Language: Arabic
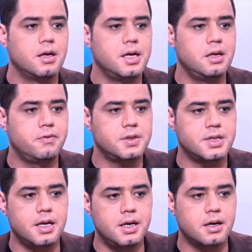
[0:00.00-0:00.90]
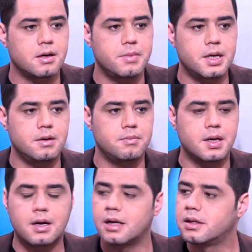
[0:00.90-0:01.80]
يعني في التاريخ من
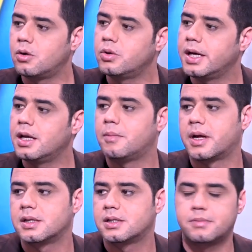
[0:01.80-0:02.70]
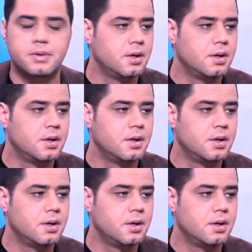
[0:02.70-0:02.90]
من قادهن الى مراتب